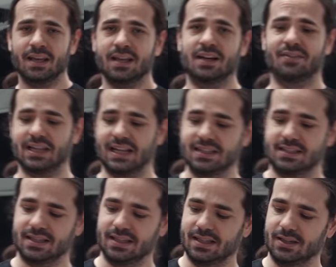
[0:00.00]
E na
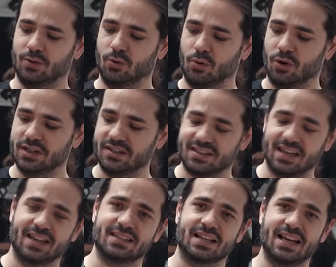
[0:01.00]
verdade, o
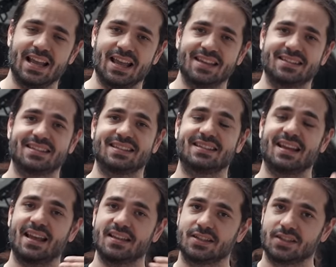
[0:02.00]
800X Clean
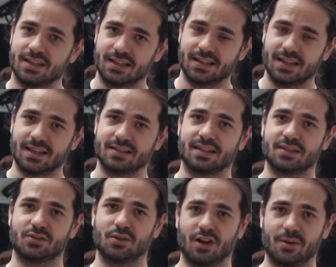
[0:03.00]
excede
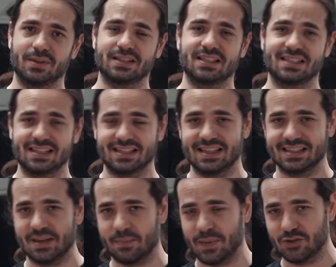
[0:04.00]
essas normas, esses
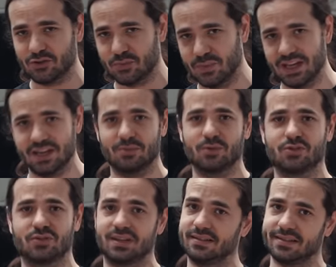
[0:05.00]
desempenhos
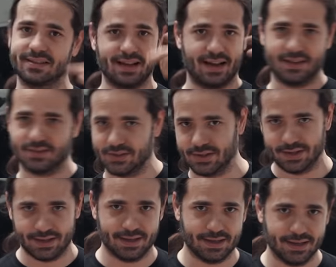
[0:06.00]
mínimos em desgaste
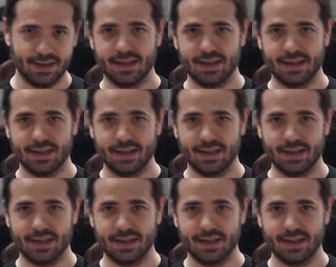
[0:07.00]
e